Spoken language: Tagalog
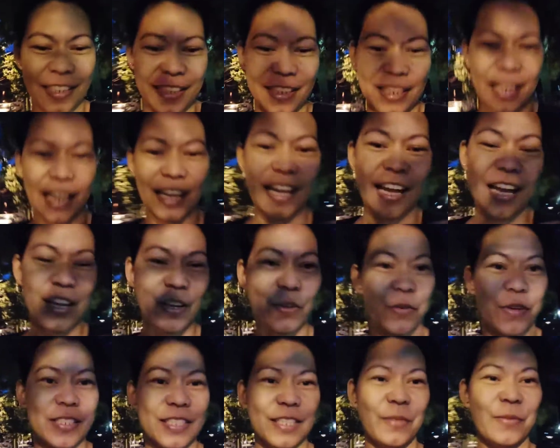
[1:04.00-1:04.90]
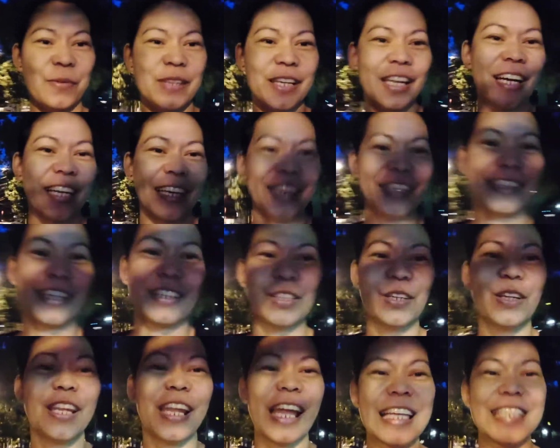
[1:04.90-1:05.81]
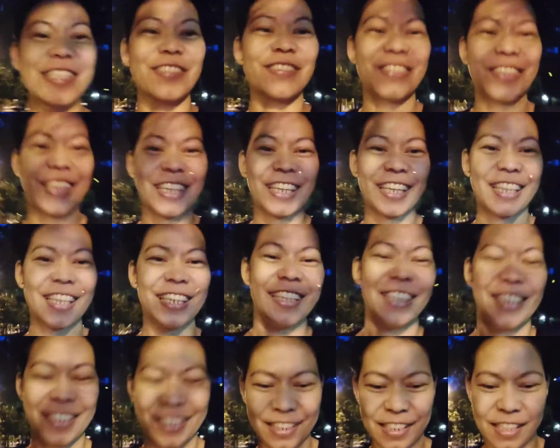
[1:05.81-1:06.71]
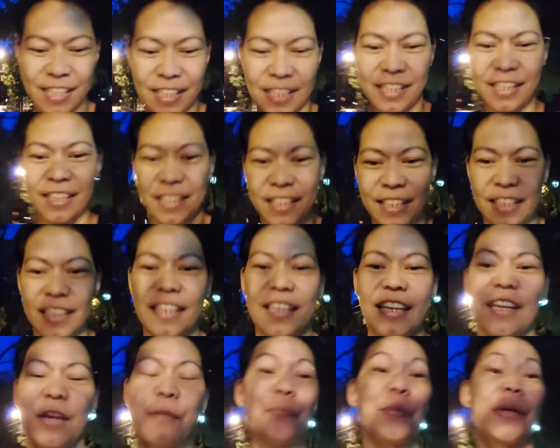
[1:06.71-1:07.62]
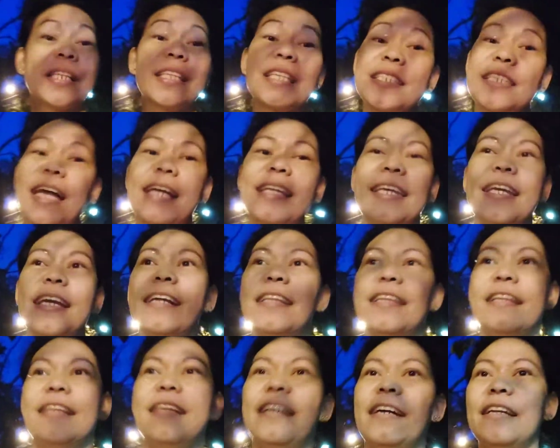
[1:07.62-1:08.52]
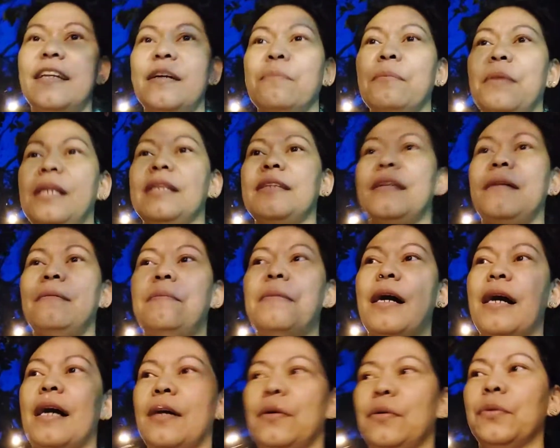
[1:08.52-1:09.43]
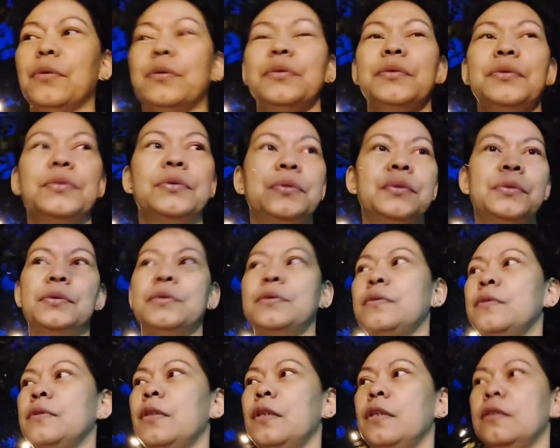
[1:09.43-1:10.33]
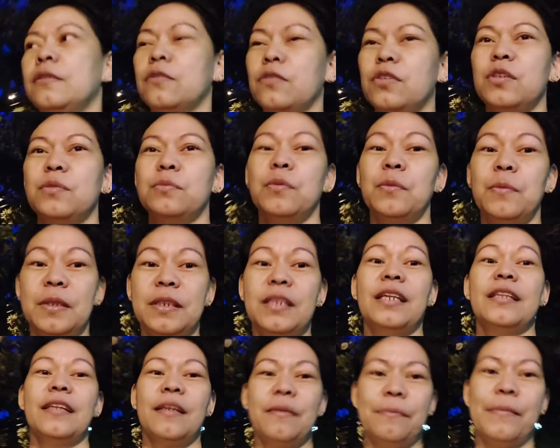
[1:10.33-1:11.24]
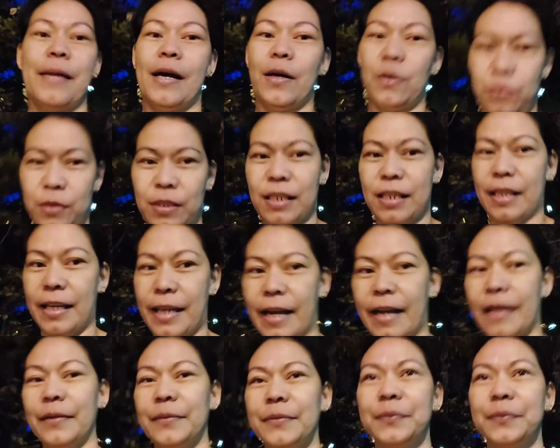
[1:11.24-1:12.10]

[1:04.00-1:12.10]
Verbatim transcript: Ilang araw kasi walang kita na last week. Yan, pag nasanay ka talaga ng may trabaho, gusto mo magtatrabaho talaga.